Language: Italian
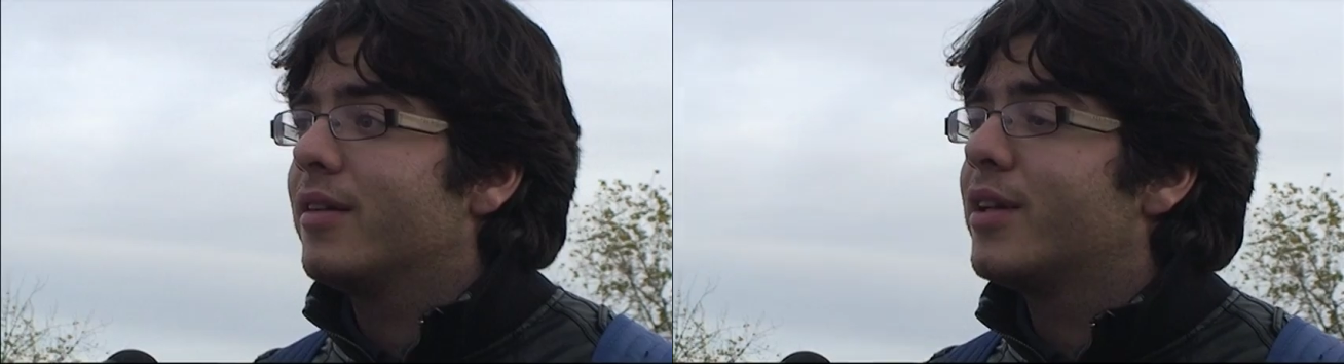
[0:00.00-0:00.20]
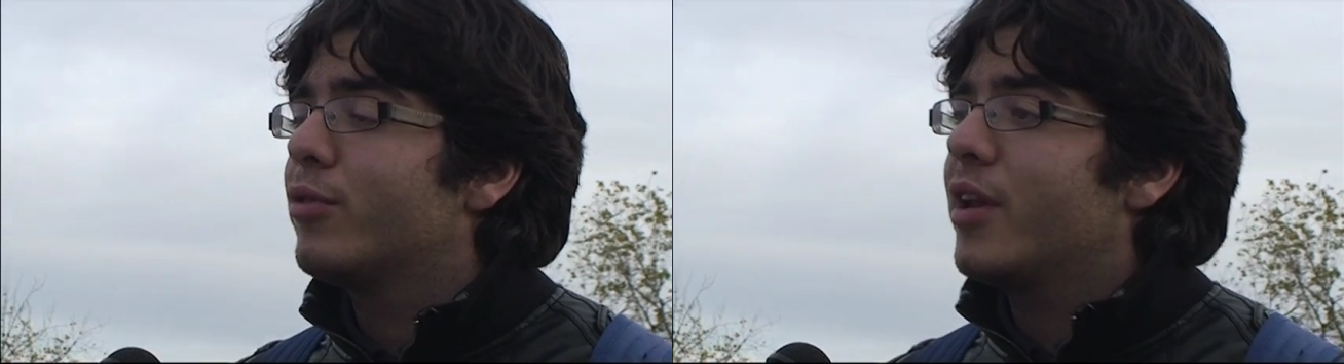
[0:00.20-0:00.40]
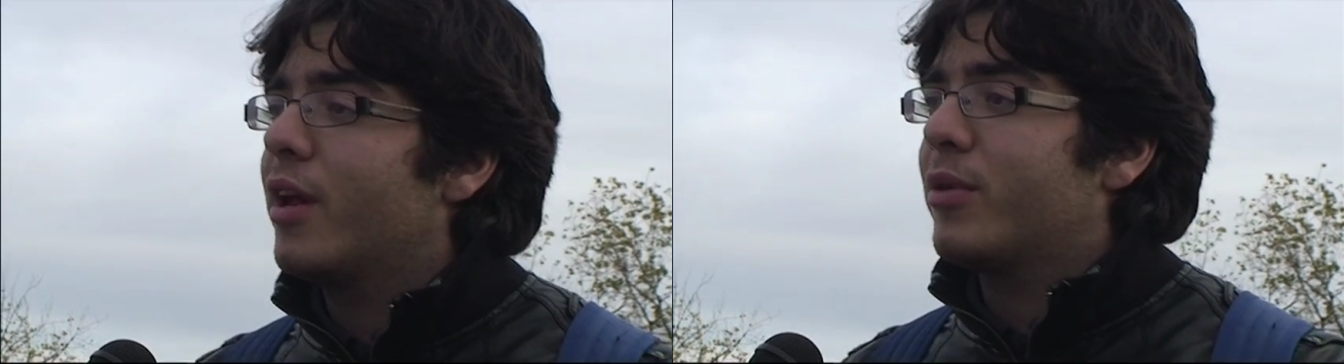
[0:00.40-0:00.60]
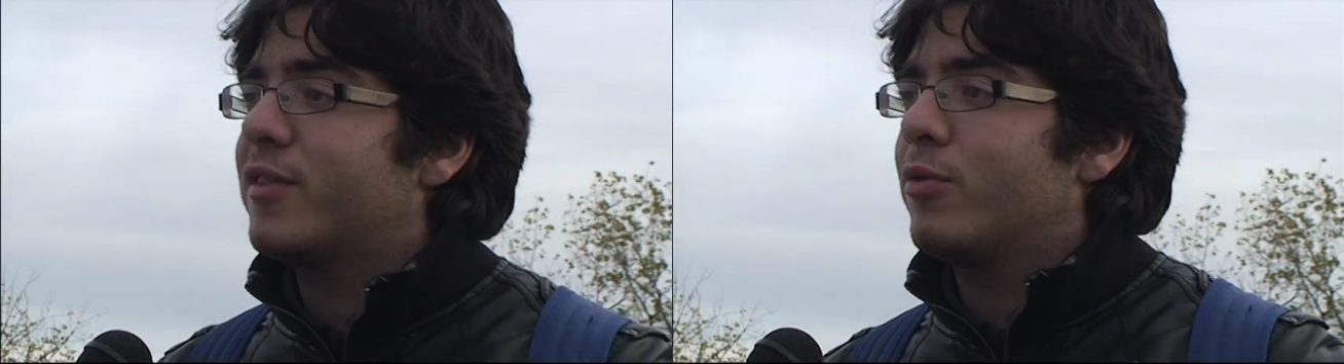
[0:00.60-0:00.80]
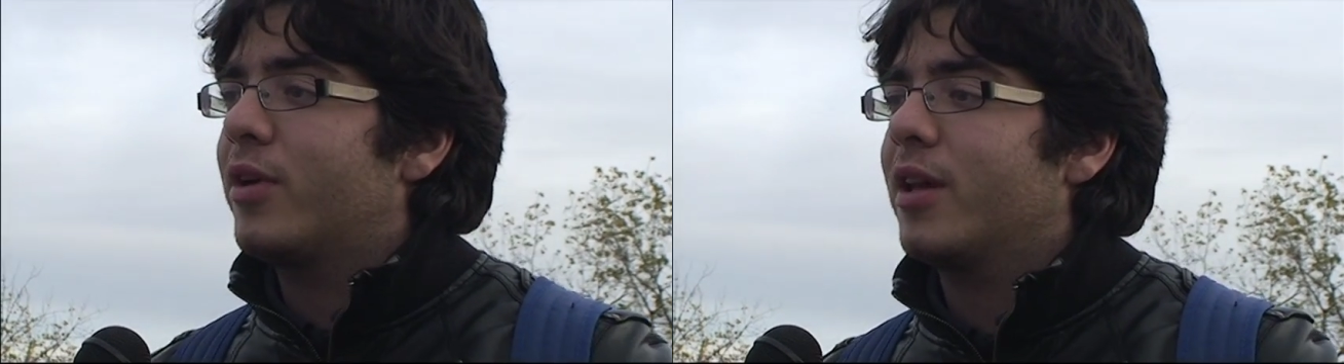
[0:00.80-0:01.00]
Devo dire che
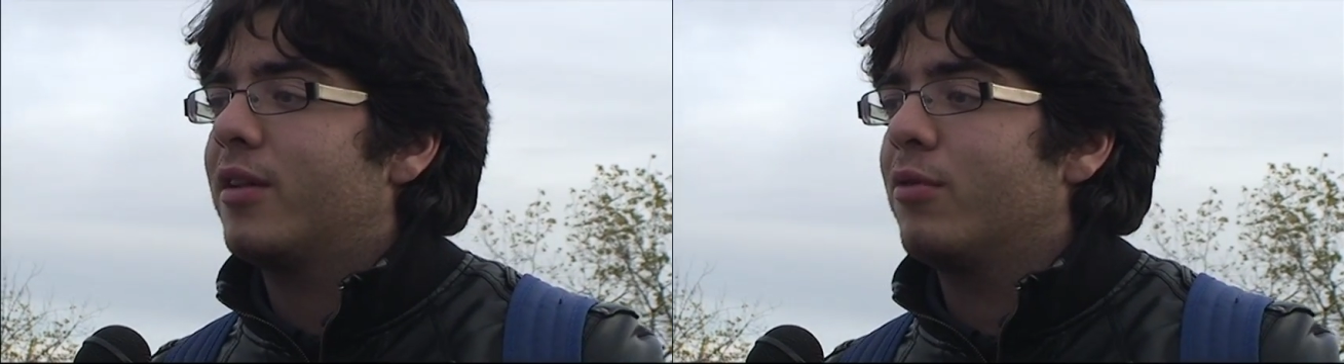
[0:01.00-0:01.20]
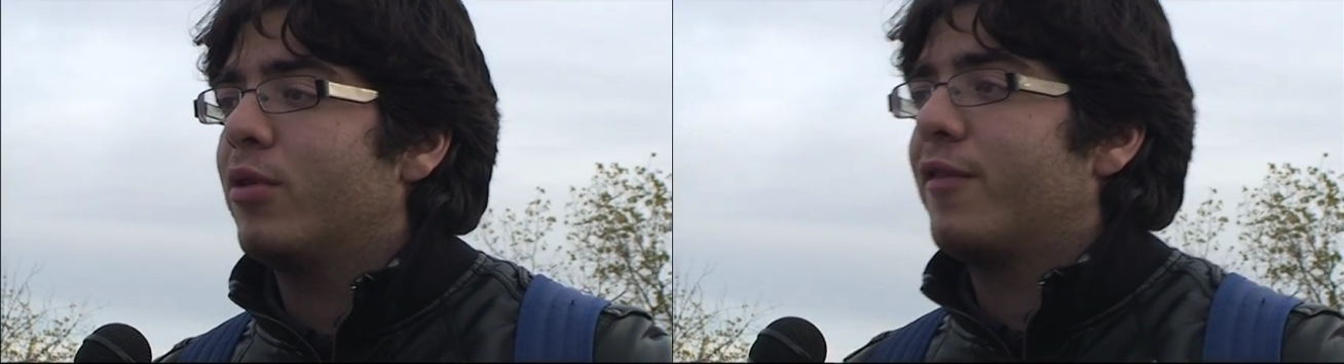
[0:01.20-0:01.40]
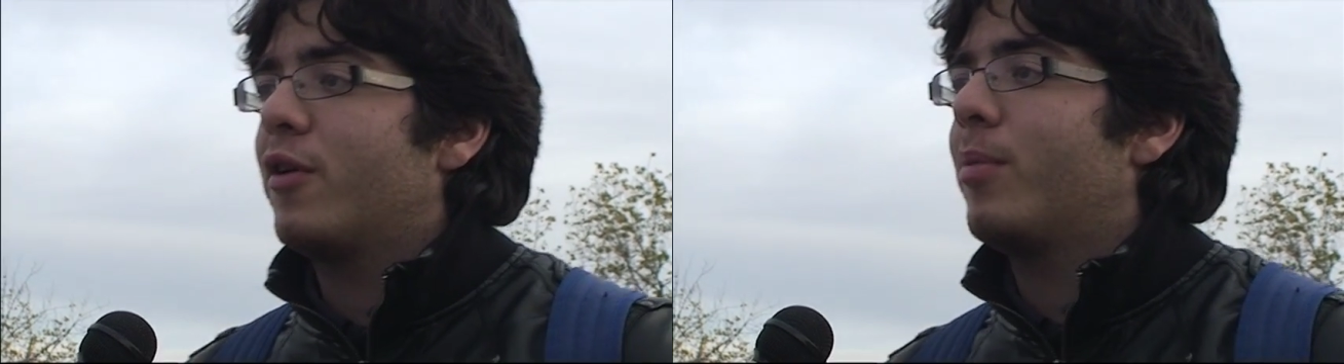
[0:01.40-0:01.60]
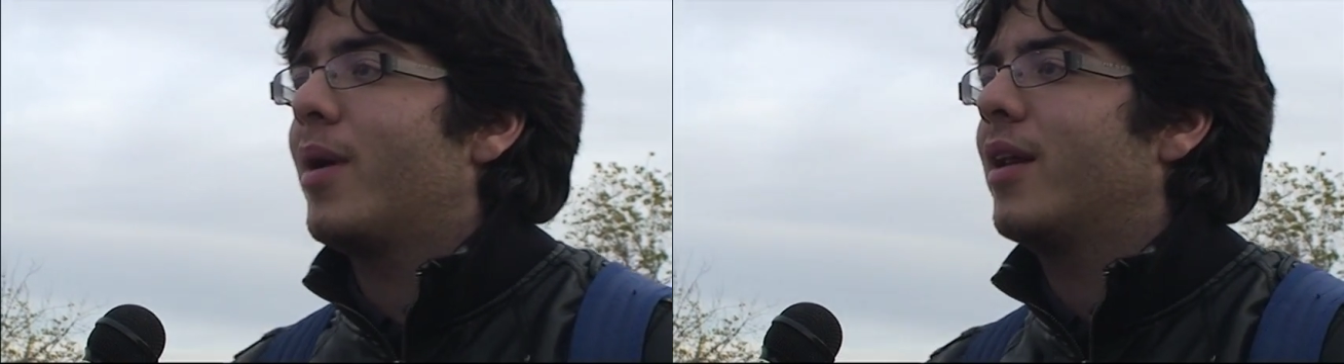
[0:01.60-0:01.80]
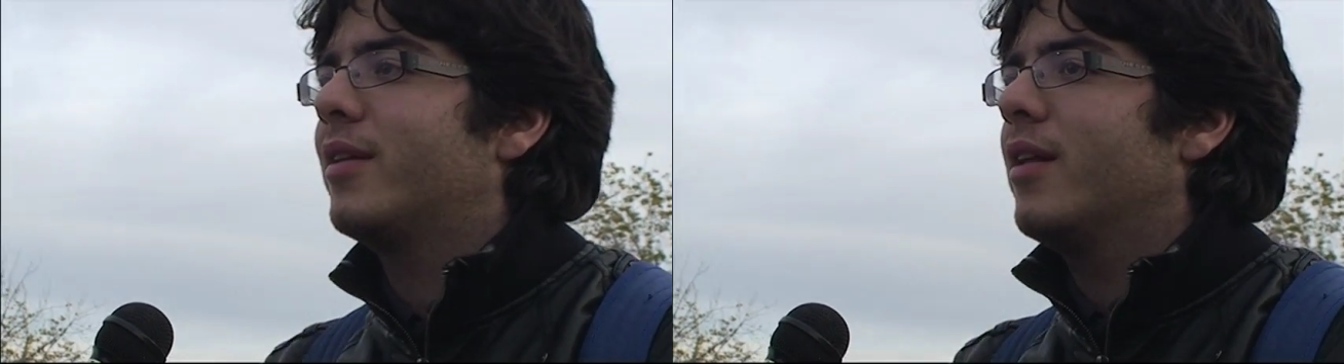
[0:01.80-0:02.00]
questi lucchetti comunque fanno
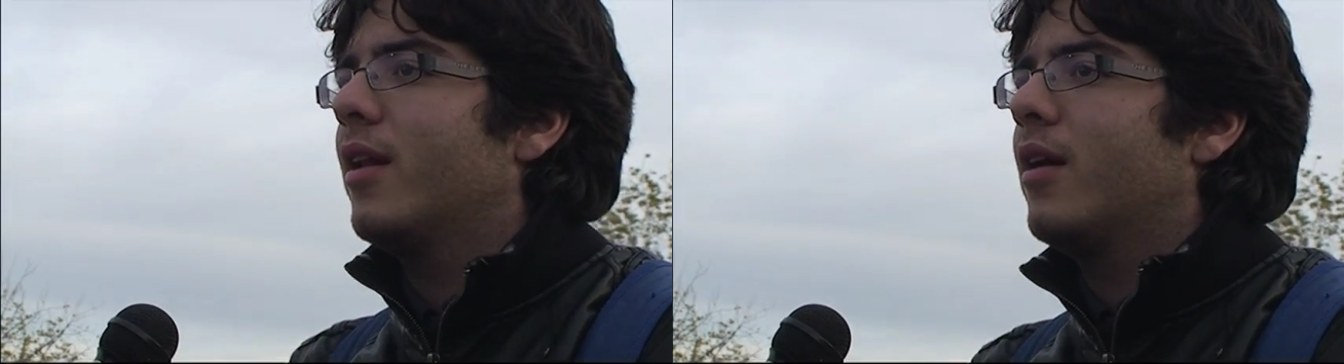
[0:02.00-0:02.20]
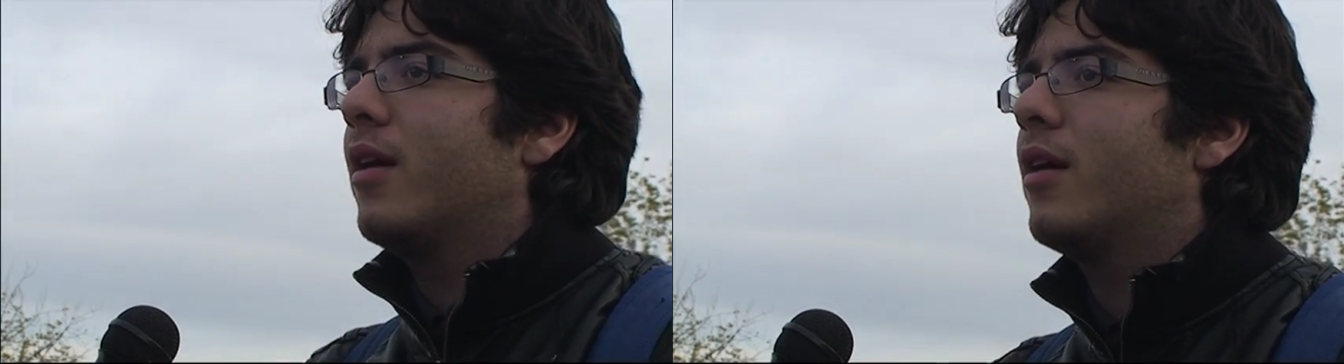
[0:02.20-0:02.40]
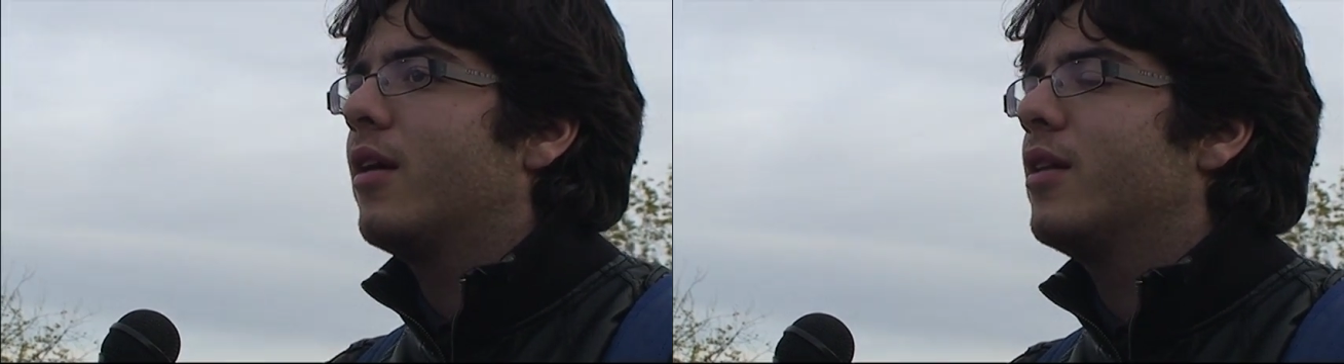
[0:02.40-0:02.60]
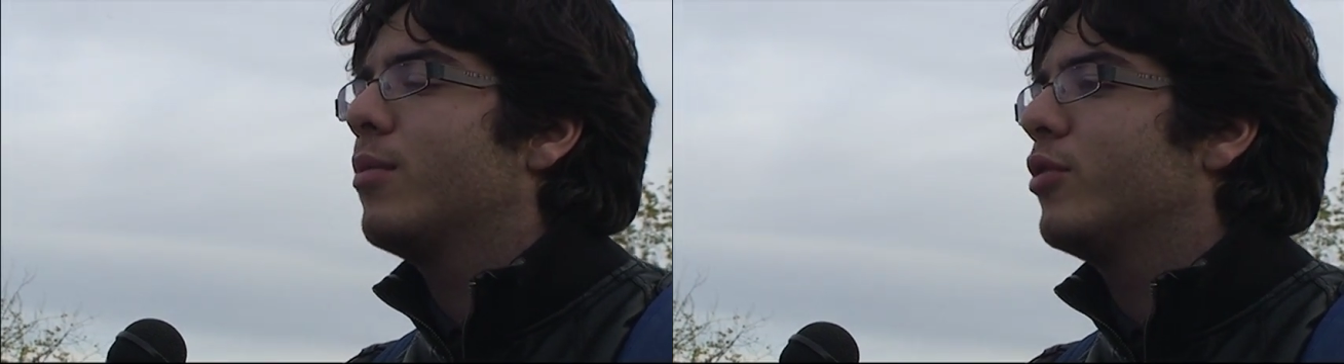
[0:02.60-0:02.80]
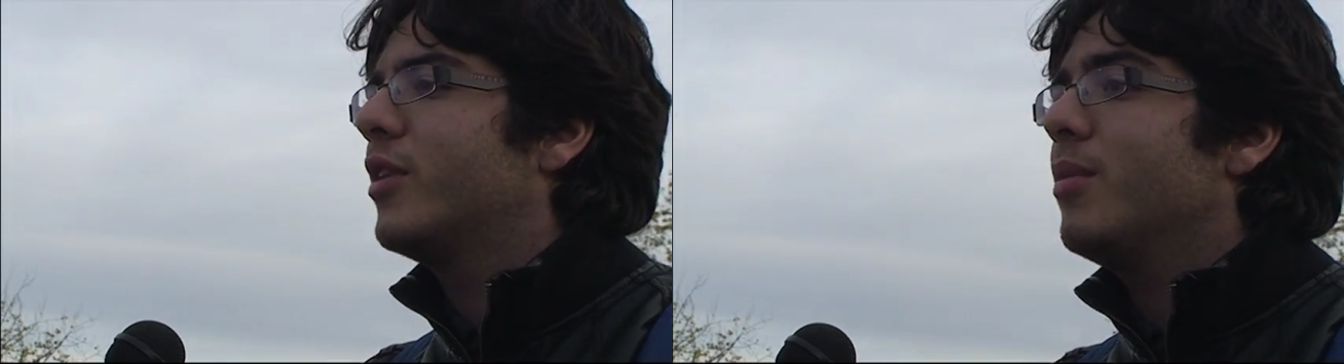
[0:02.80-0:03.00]
parte della, dei
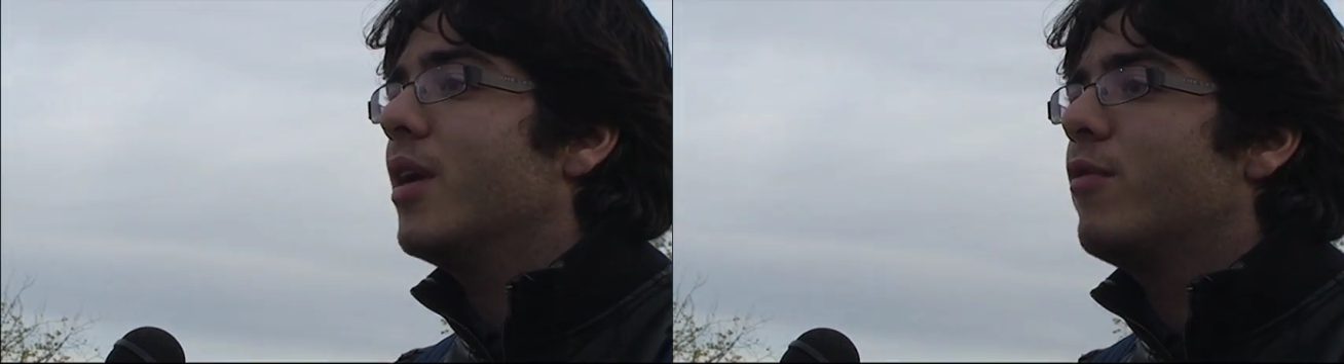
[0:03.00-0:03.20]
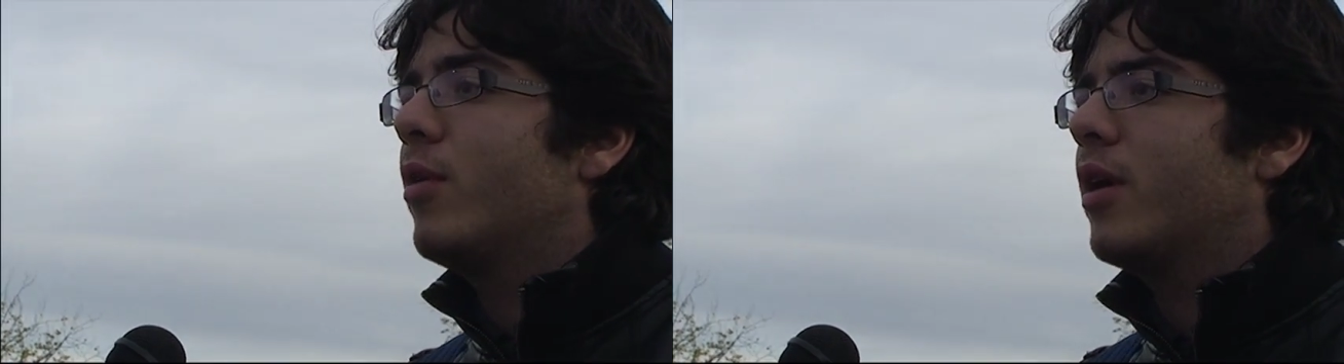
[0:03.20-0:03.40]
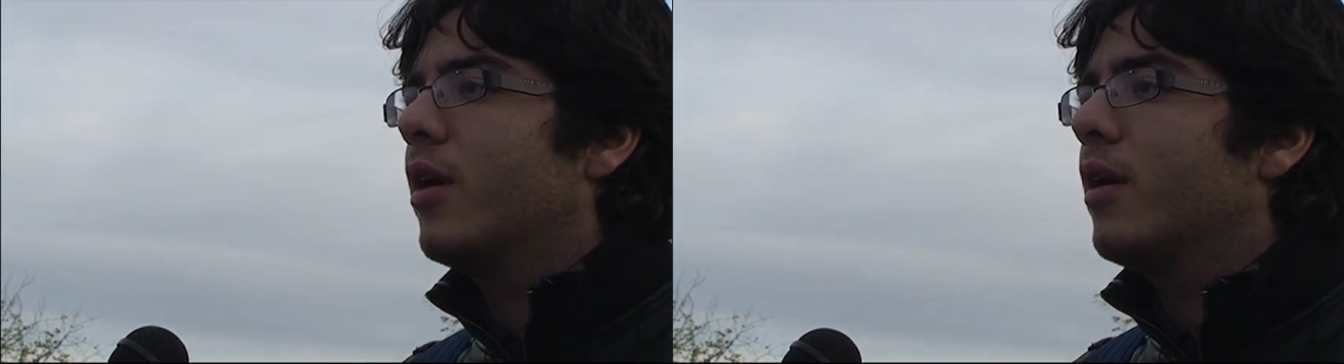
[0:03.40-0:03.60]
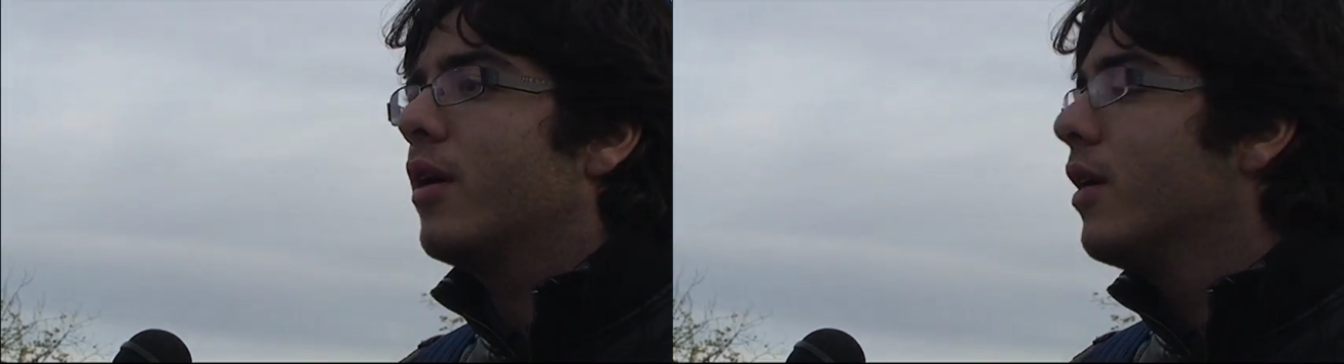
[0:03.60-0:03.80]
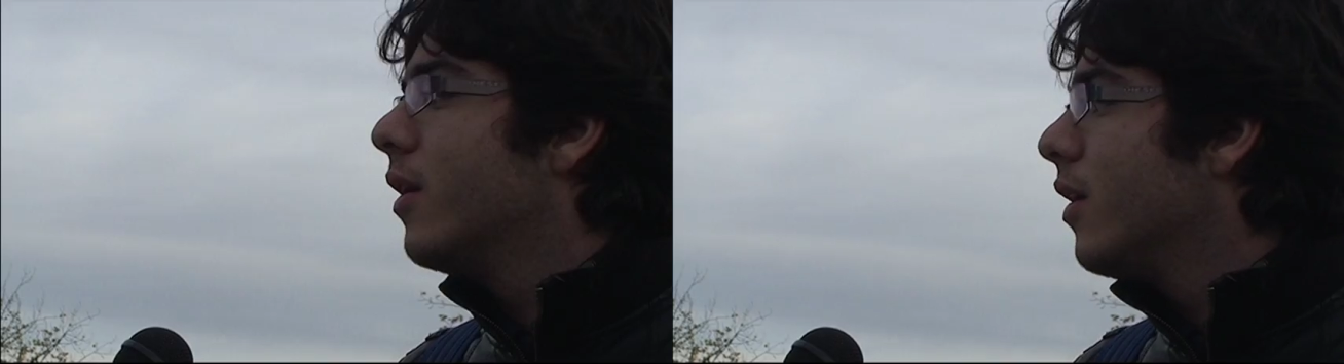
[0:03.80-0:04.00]
Ponti Milvio perché